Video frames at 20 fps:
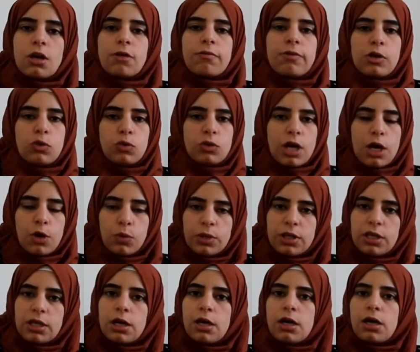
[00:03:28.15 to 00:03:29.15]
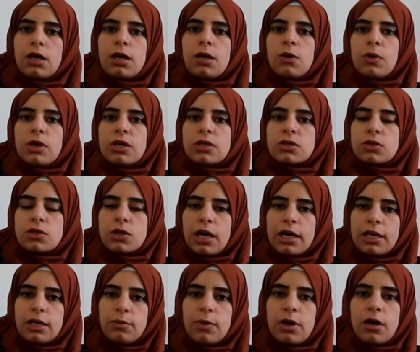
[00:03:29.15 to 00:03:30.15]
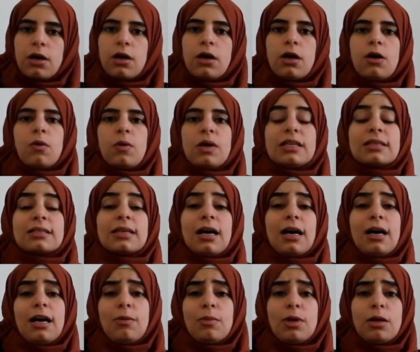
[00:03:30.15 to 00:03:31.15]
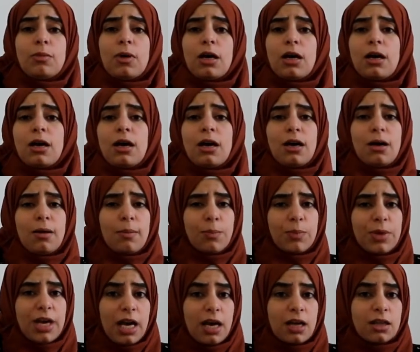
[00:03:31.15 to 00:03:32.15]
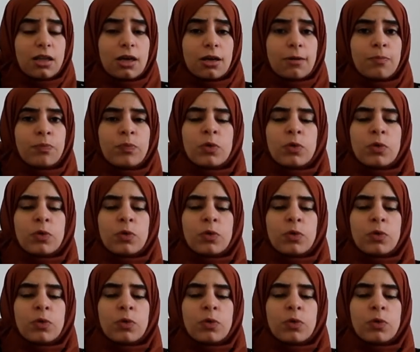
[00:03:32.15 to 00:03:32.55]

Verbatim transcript: فيداويها ويسترعيبها ويتعامل معها بحذر